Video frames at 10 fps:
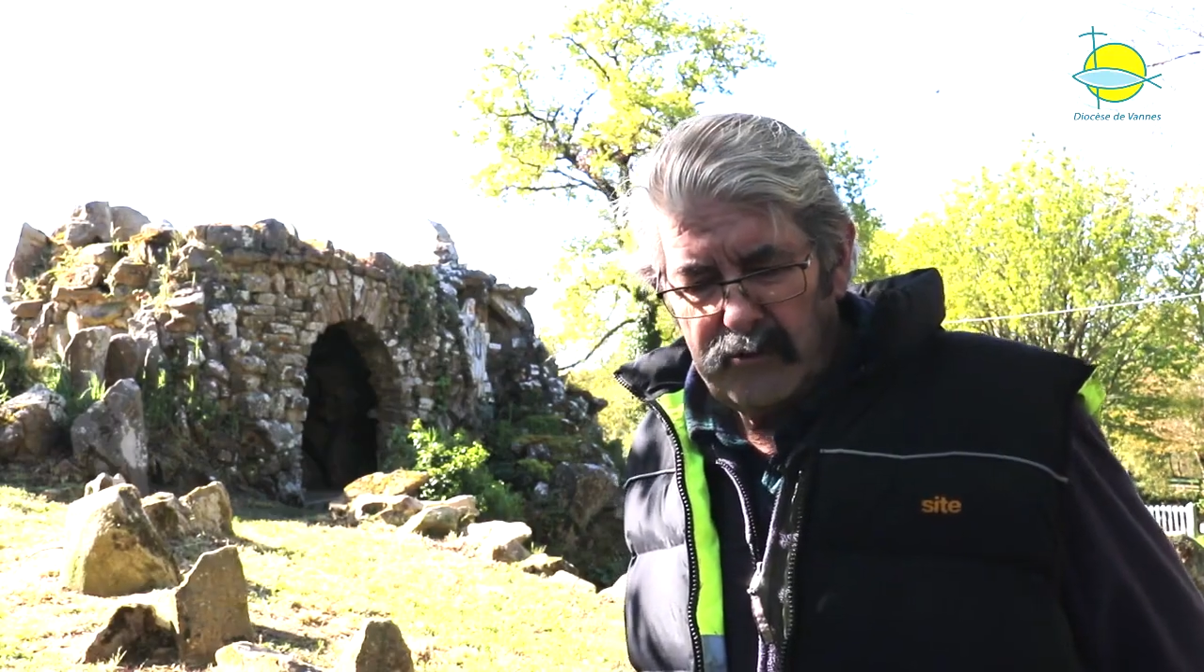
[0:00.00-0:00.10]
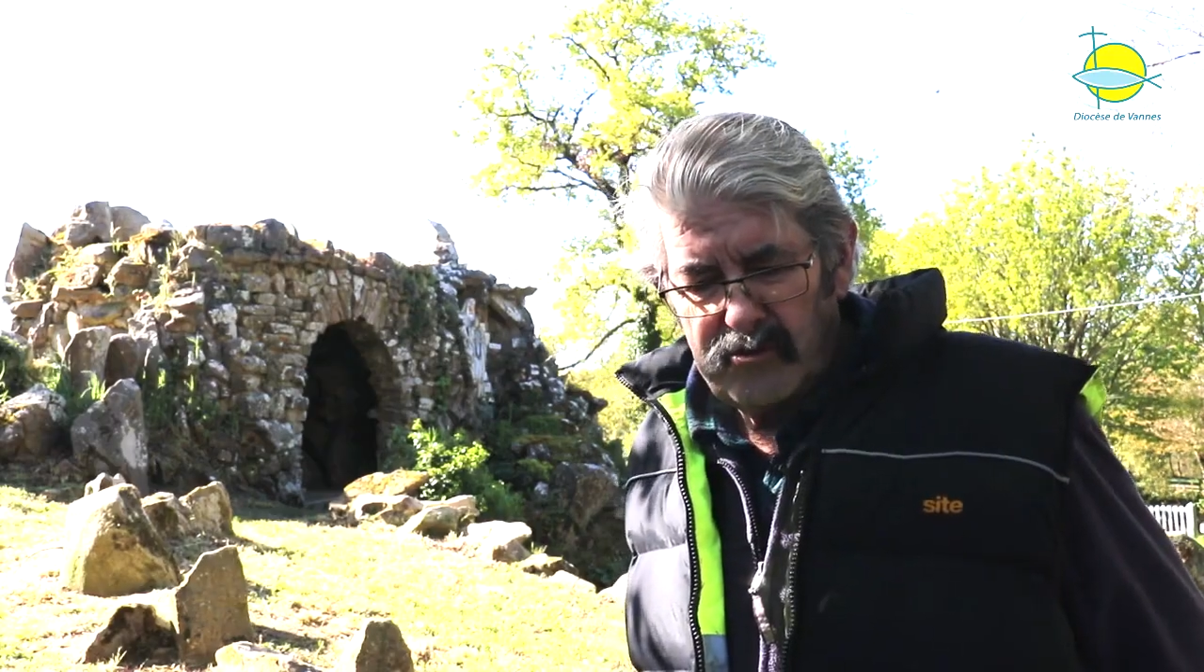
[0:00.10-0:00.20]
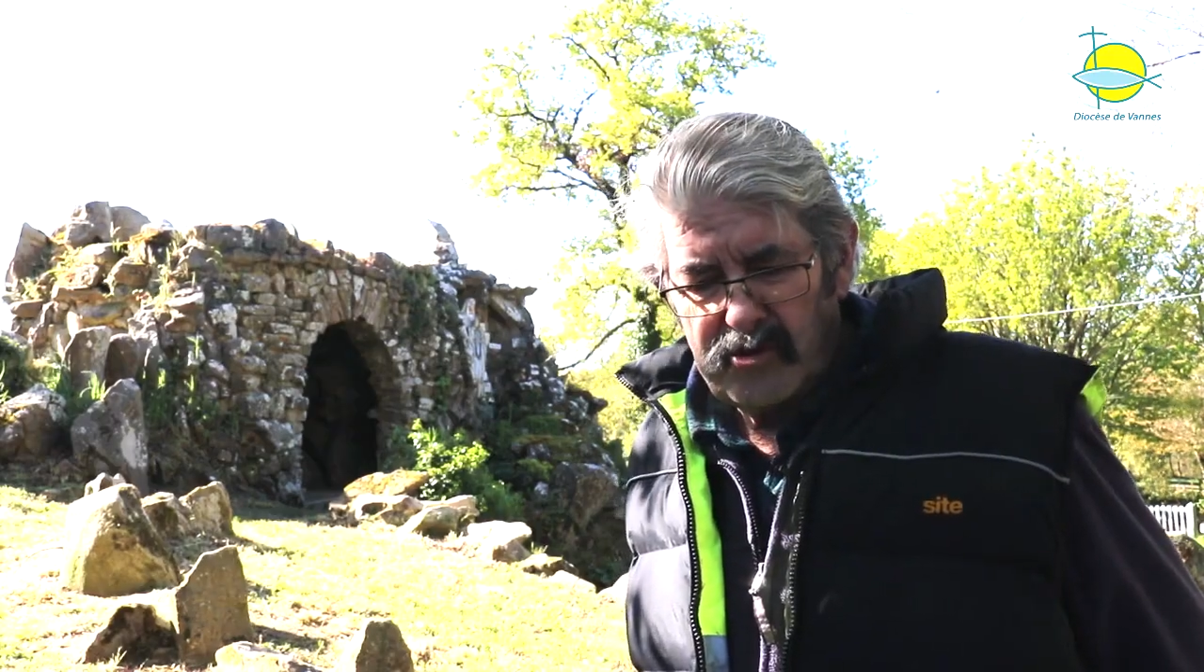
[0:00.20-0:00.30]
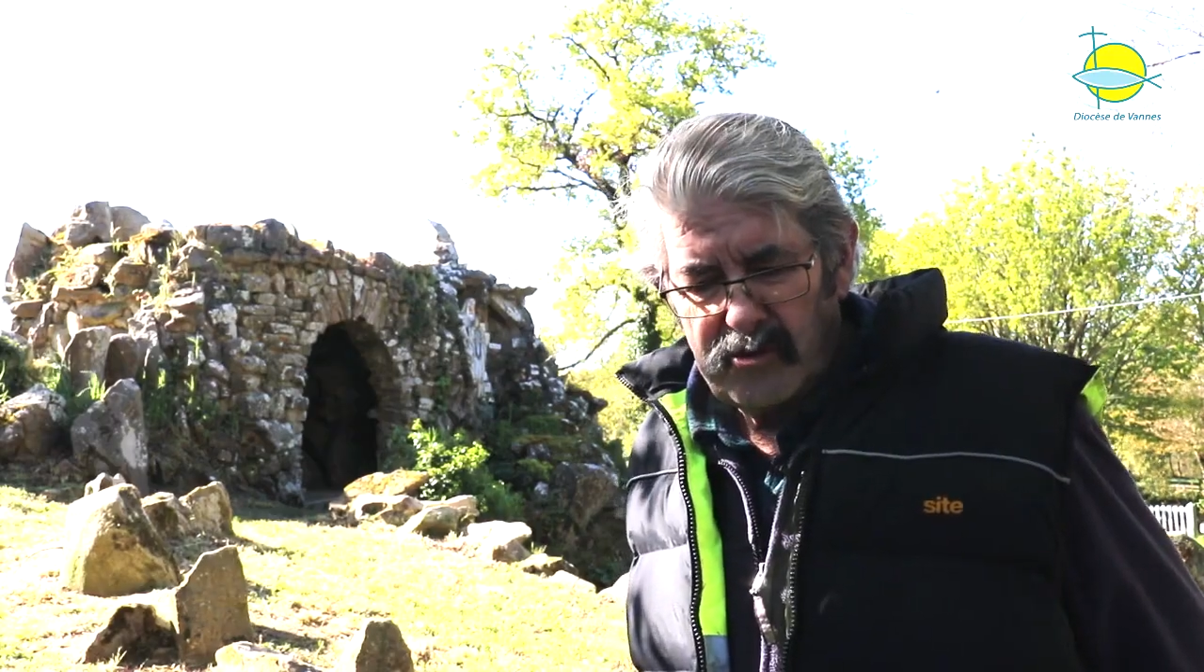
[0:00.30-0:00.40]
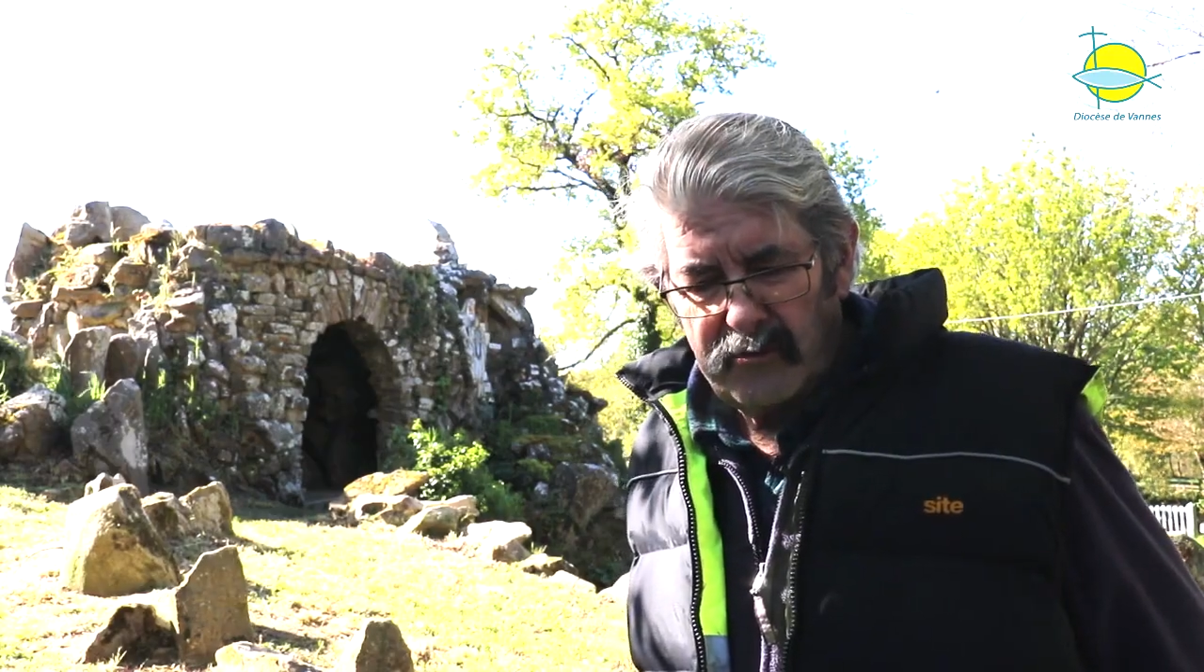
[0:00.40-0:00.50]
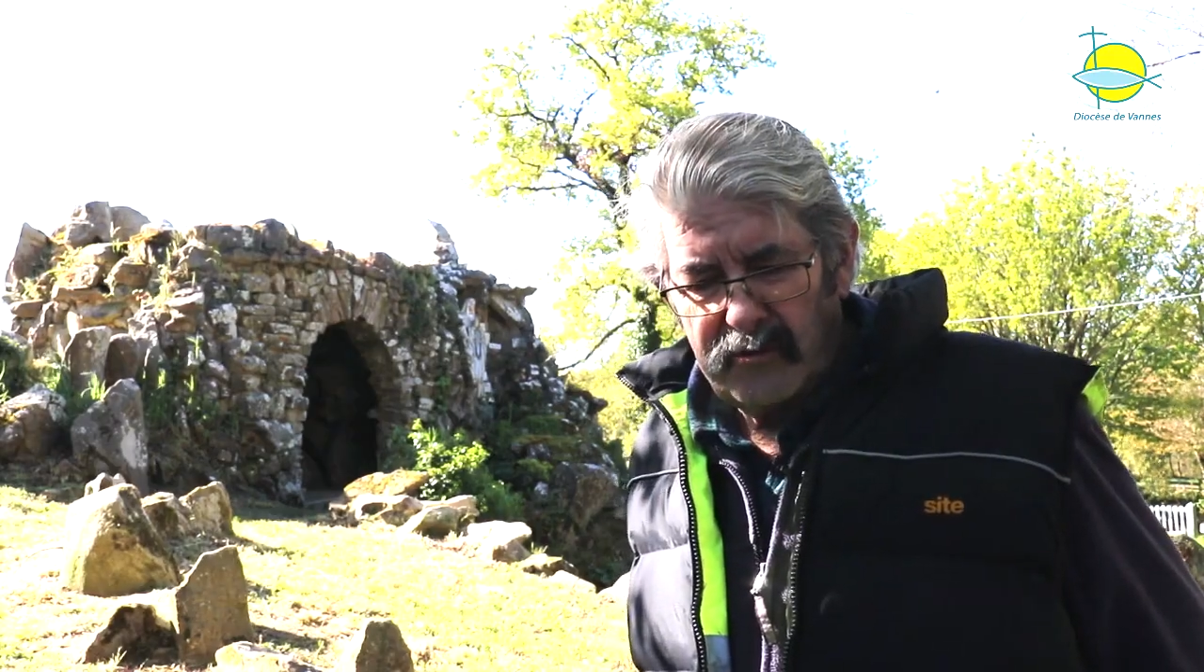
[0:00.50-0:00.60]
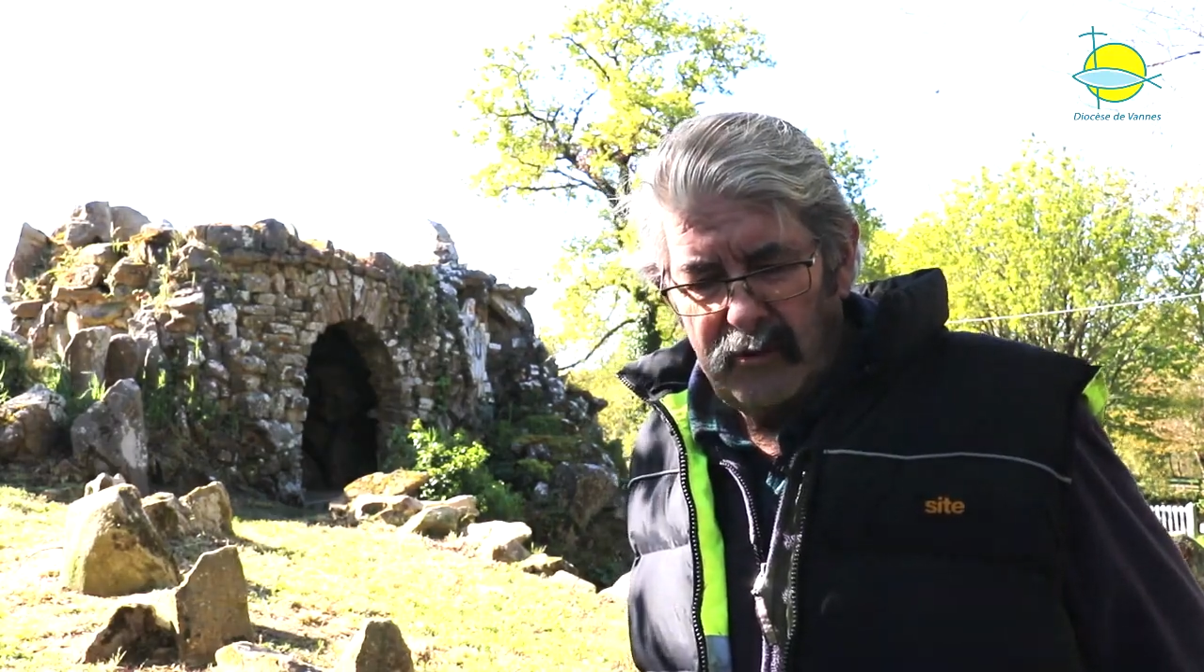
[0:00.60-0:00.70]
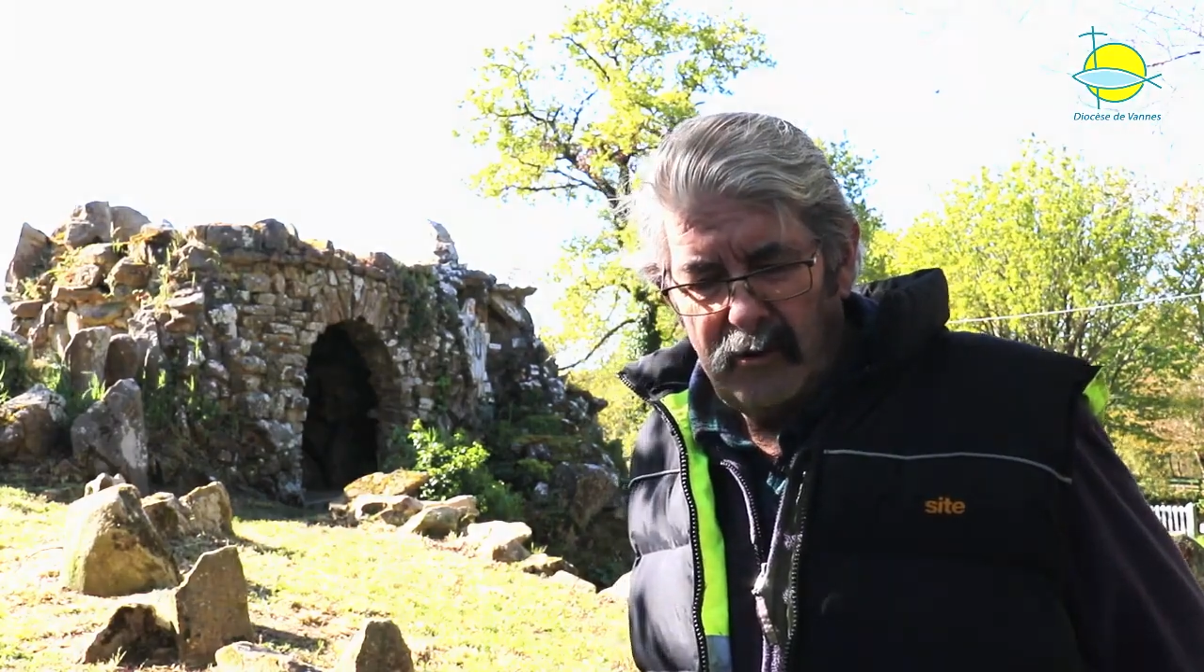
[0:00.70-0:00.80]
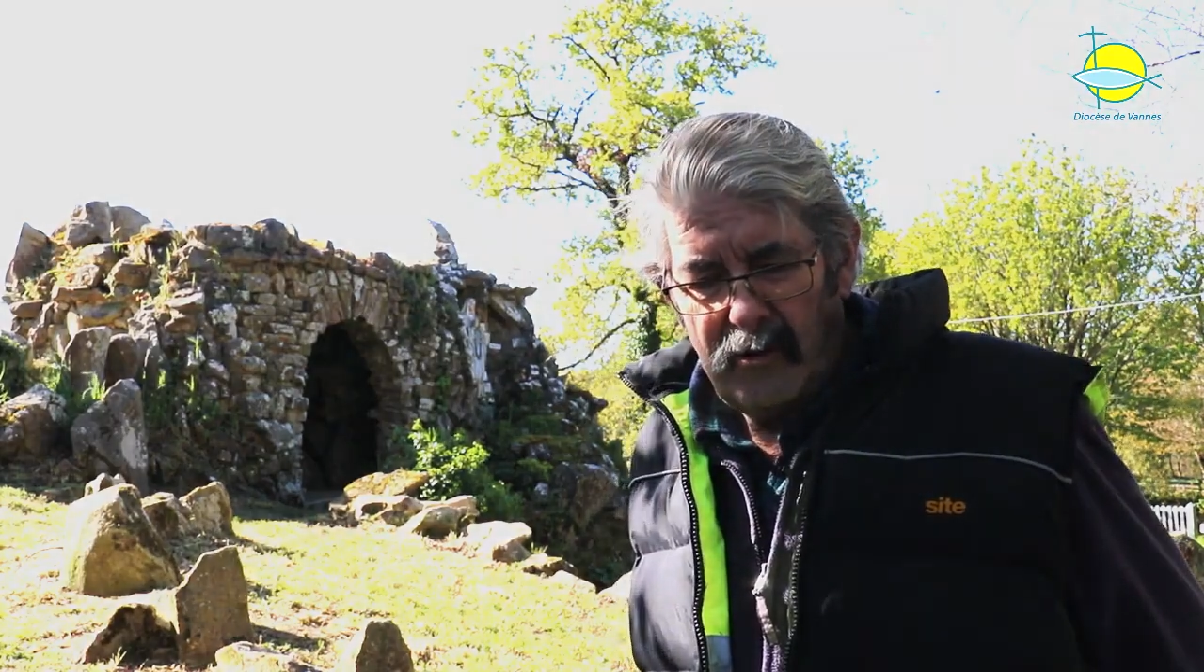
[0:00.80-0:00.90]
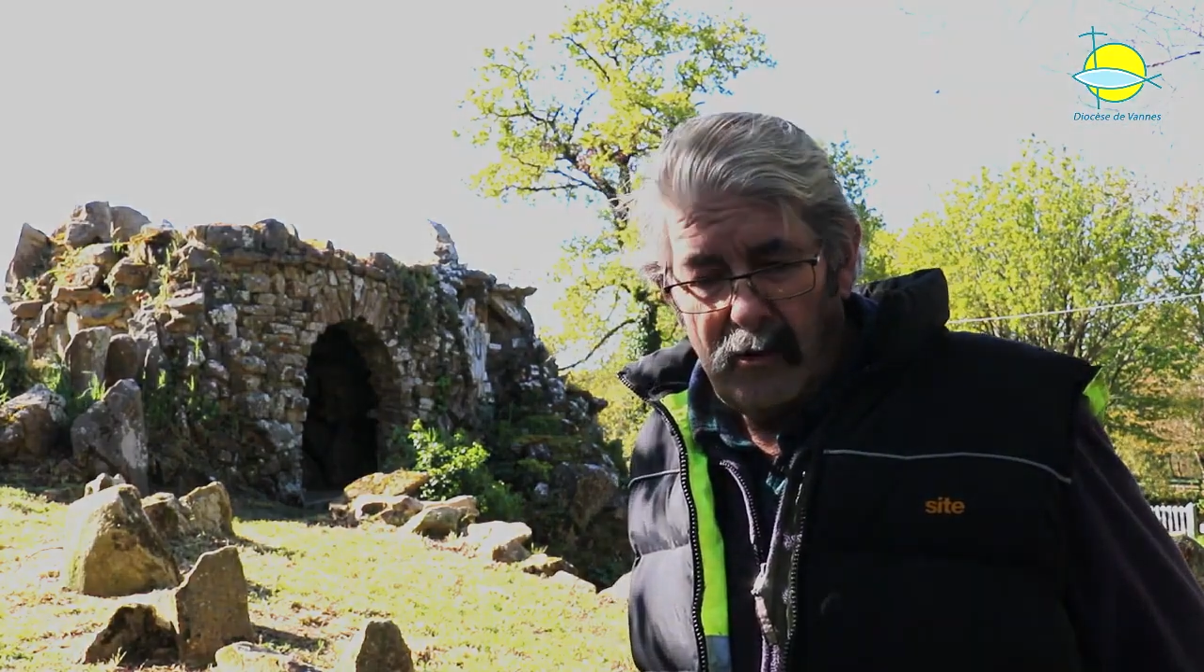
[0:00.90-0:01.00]
de
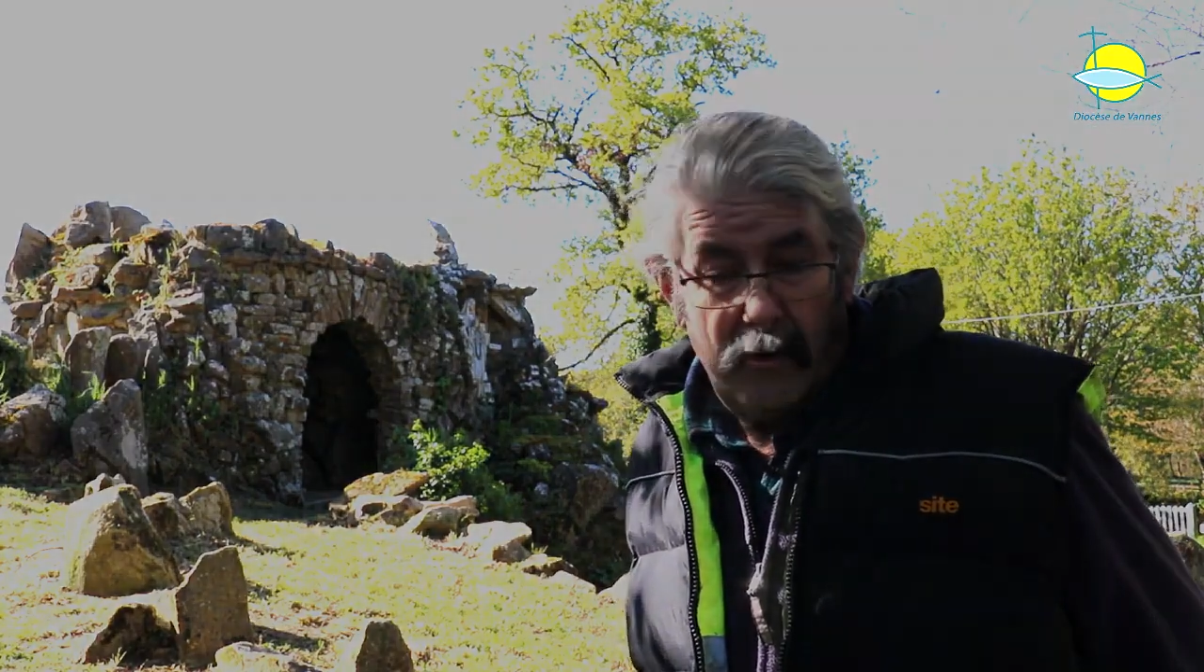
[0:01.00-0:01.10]
chanteurs